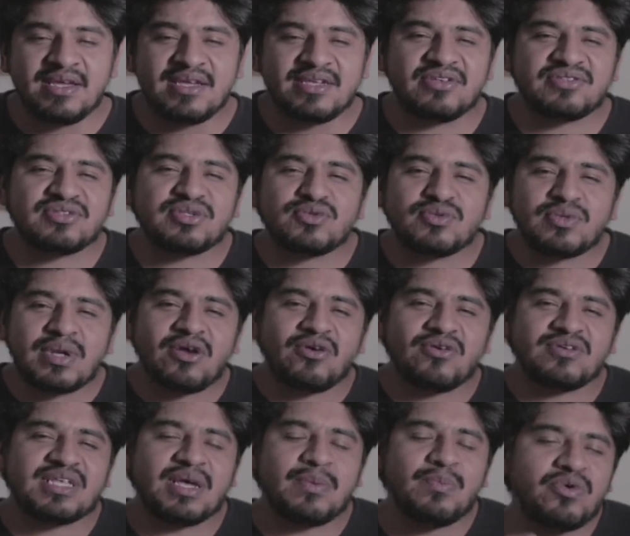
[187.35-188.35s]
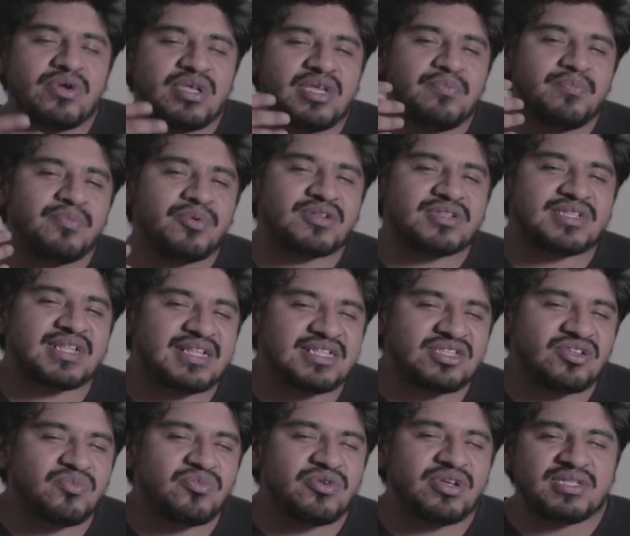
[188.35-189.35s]
Y esto es una cosa muy
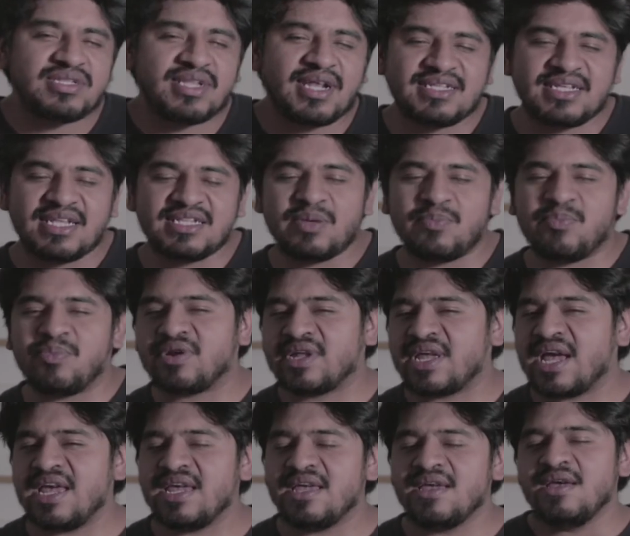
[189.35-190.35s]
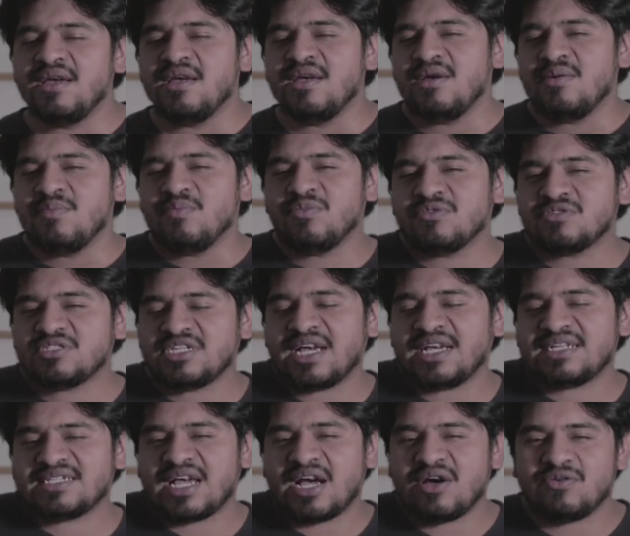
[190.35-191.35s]
importante, muy interesante, porque hay
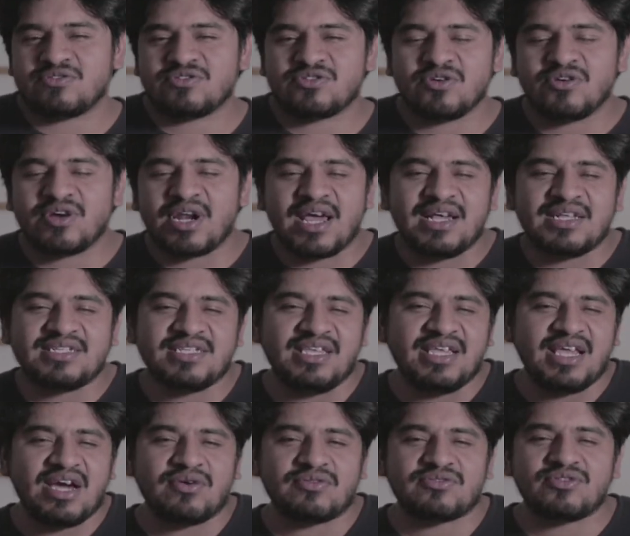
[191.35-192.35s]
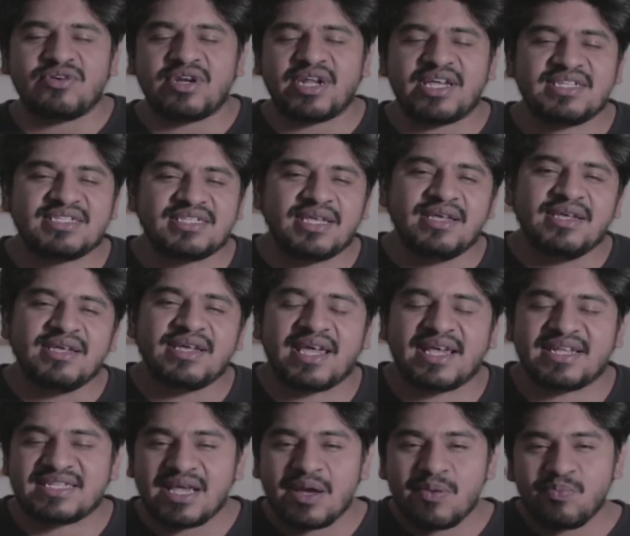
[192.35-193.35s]
muchas autoras y autores
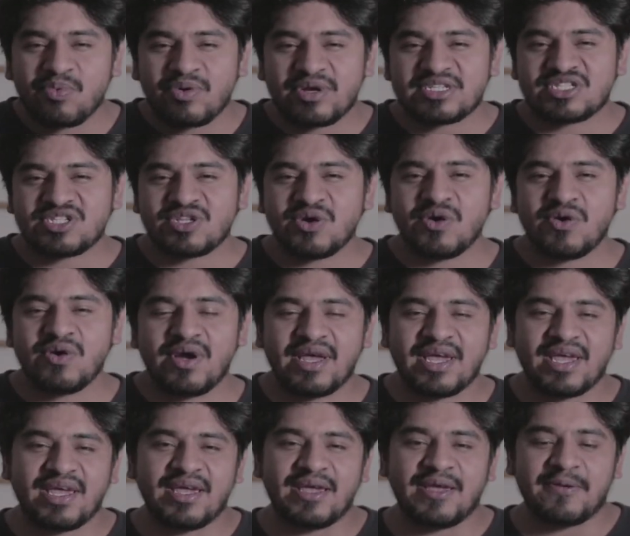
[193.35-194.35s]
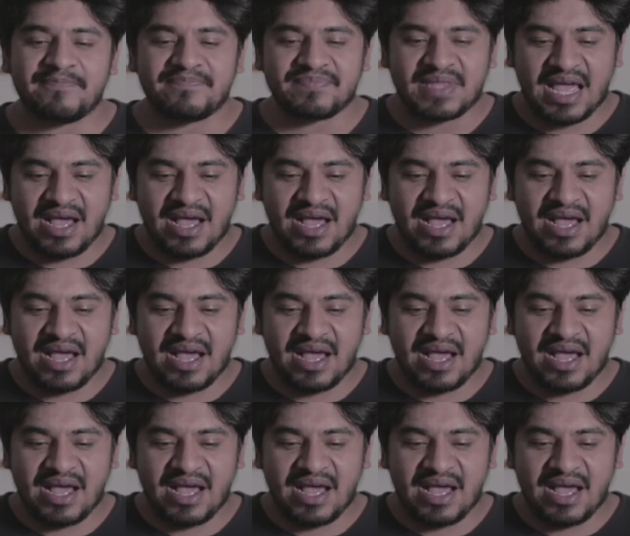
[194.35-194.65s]
que se han puesto eh,